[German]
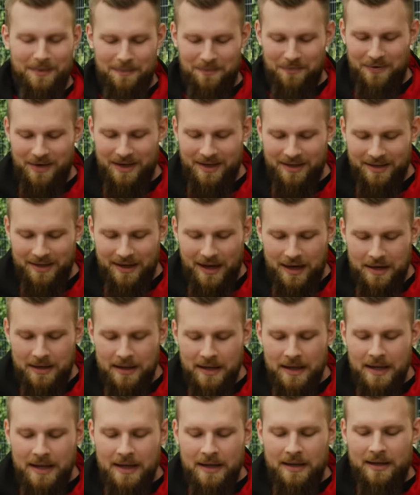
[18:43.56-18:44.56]
empfehlen kann.
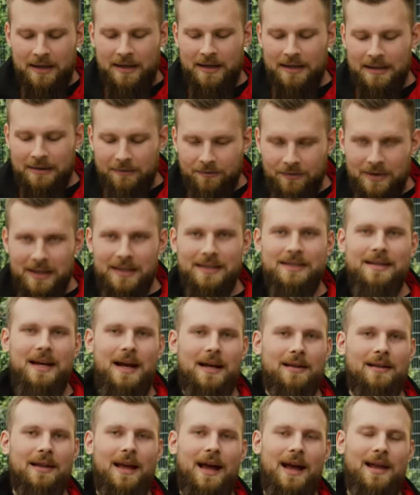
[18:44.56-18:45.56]
Wie
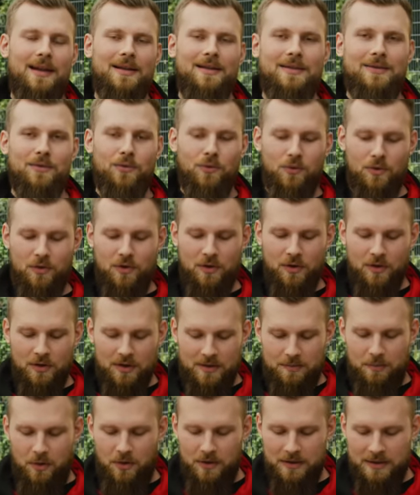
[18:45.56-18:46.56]
gesagt, alles
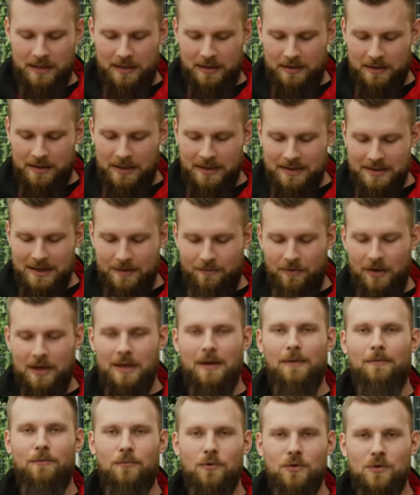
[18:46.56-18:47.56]
ungesponsert. Jetzt haben wir
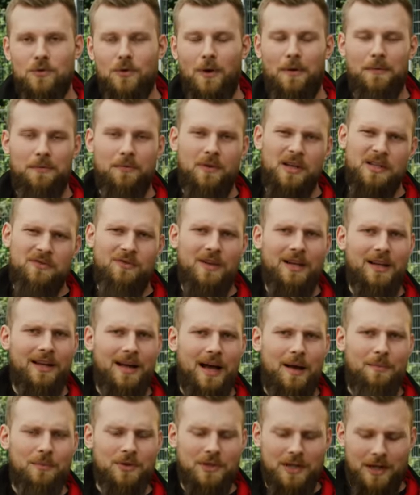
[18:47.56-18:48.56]
hier Wüsthoff, deswegen
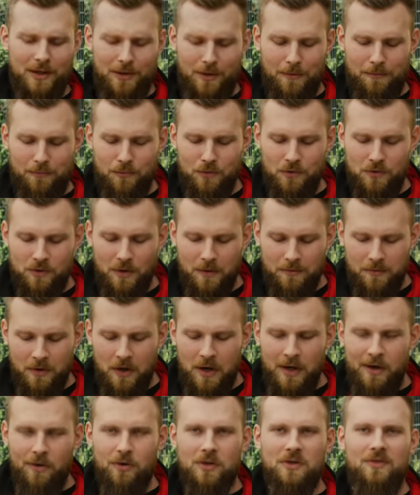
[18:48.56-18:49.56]
kam ich gerade auf Wüsthoff,
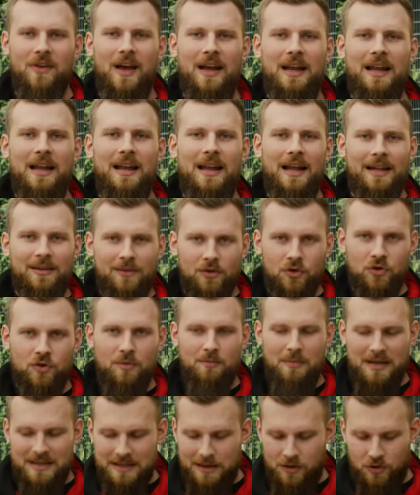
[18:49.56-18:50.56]
und zwar einen elektrischen
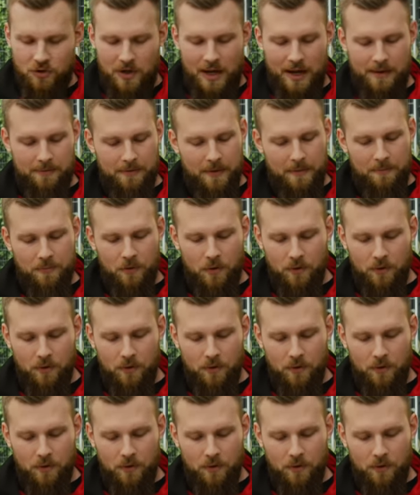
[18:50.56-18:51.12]
Messerschleifer.